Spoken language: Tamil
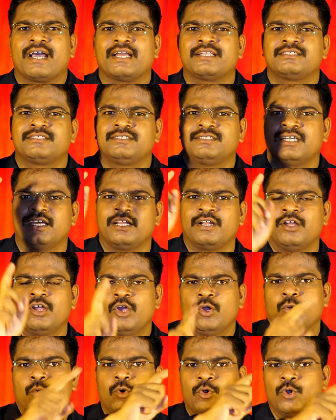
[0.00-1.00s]
கர்த்தர்
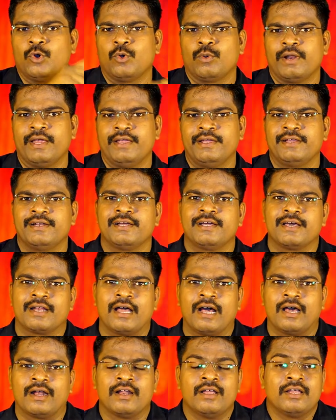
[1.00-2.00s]
உன்னோடே
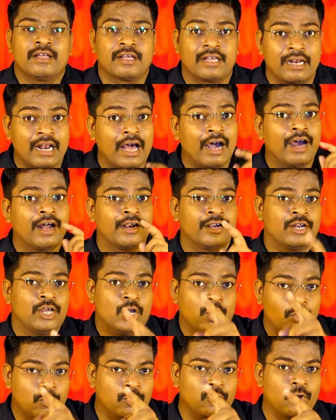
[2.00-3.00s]
இருக்கிறார் நான்
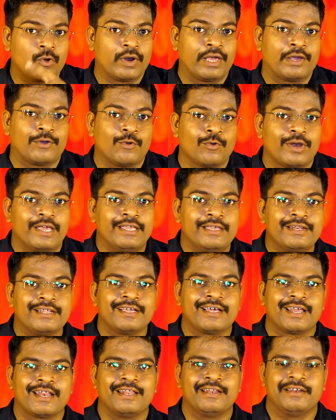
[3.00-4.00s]
உன்னோட கூட
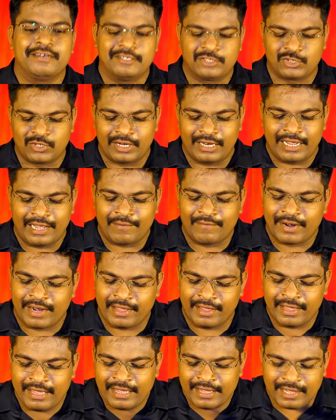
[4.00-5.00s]
இருக்கிறேன் என்று சொல்லி
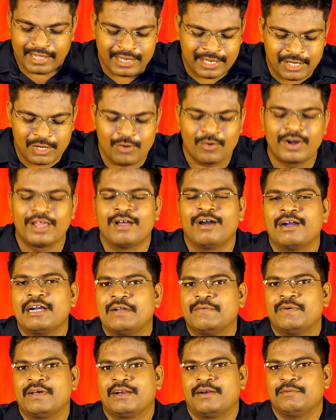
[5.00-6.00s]
அவனை கிதியோனை
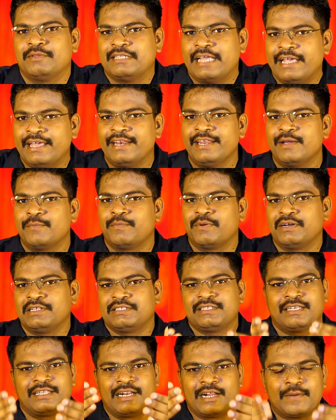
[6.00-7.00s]
ஆண்டவர்
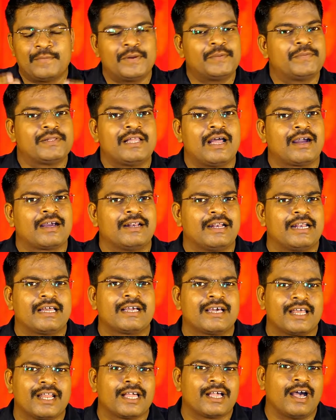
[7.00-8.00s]
தைரியப்படுத்தி அதற்கு பின்பதாக
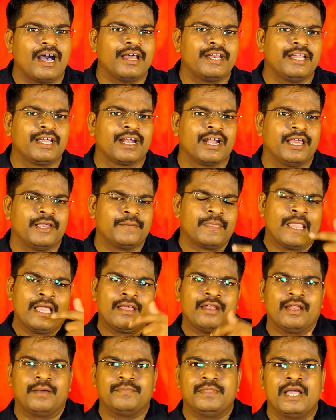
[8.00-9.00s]
நடக்கிற காரியங்களை
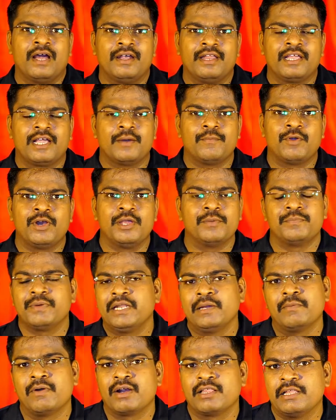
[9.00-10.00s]
நாம் தியானிக்க முடியும்
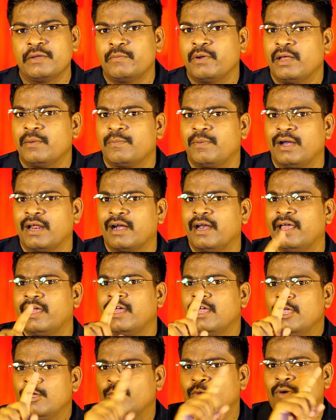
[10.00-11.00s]
பிரியமான தேவனுடைய
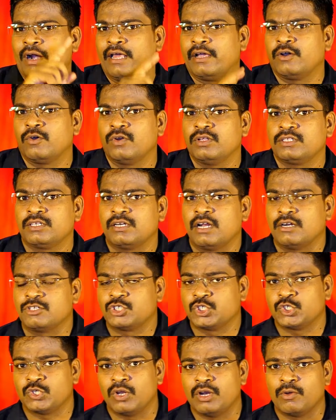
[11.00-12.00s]
பிள்ளைகளே உங்களை குறித்து
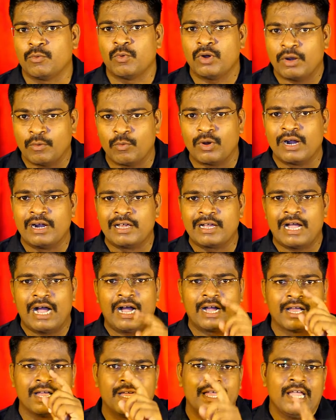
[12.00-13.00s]
நான் சொல்ல
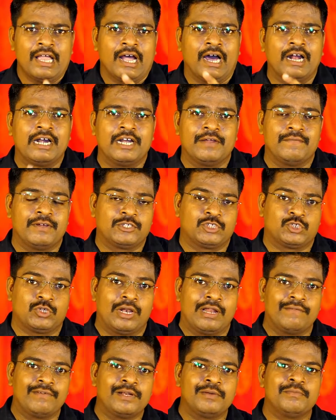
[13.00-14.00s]
உங்களுக்காக ஆண்டவர்
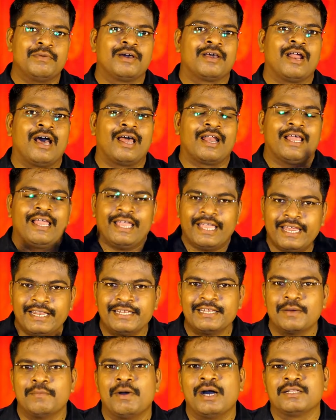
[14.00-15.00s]
சொல்ல விரும்புகிறார்
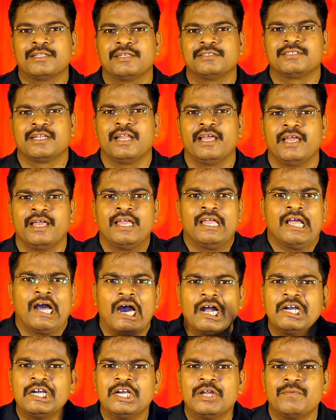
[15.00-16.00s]
இந்த மாதத்தில்
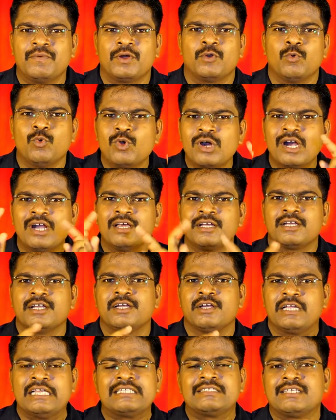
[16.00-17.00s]
ஆண்டவர்
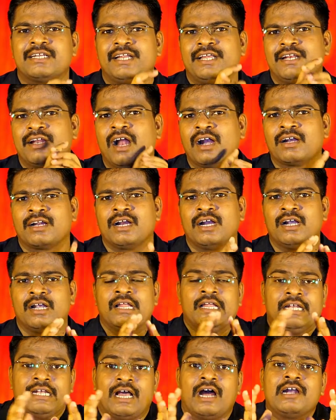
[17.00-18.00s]
உங்களுக்கு இத்தனை
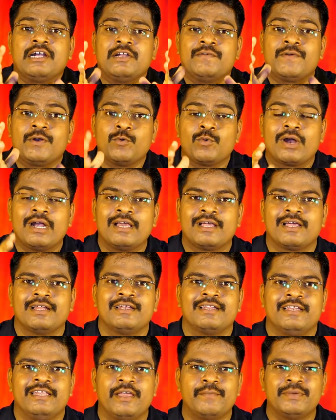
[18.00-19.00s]
நாட்கள் ஆண்டவர்
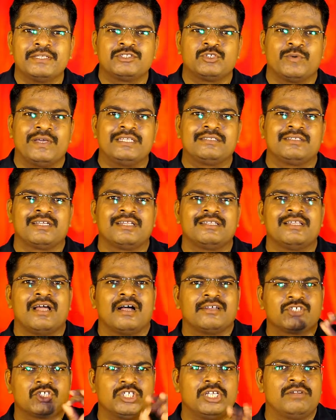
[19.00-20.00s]
உங்களுக்கு என்று நியமித்து
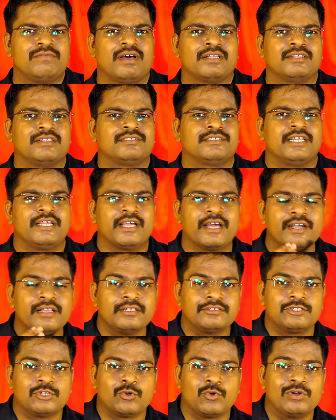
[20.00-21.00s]
வைத்திருந்த ஆசீர்வாதத்தை
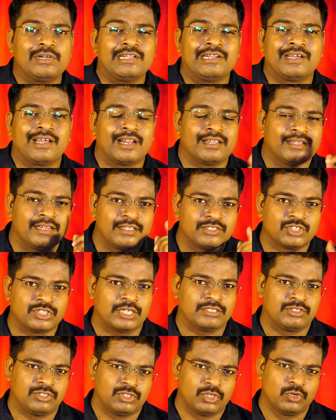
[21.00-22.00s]
கெடுத்து கொண்டிருக்கிற அந்த
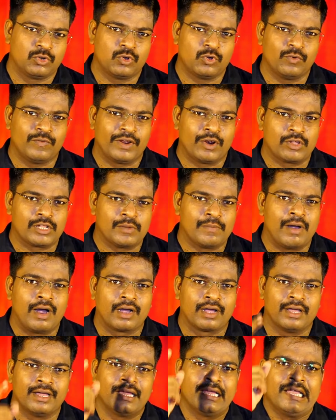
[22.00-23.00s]
சத்துருக்கு
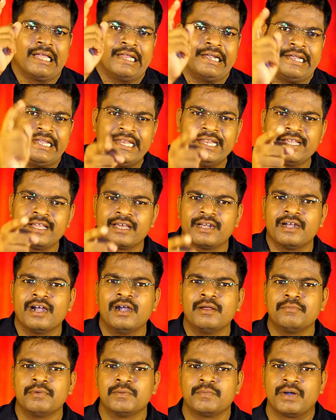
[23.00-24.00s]
விரோதமாக
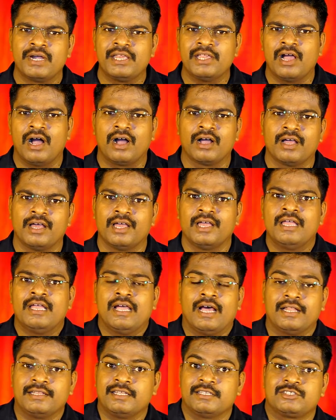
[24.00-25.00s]
நீங்கள் எழும்பும்படியாக
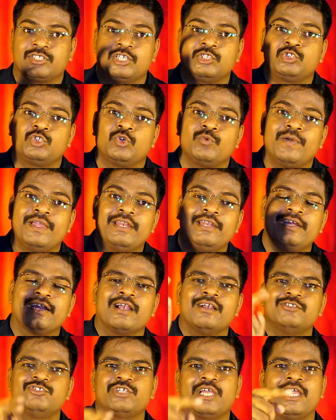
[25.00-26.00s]
அந்த சத்ருவை
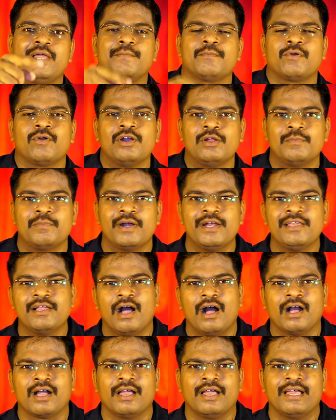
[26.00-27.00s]
நீங்கள் ஜெயம்
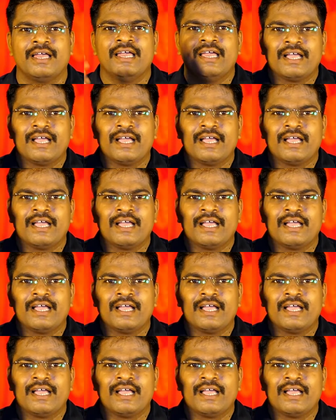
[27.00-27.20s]
கொள்ளும்படியாக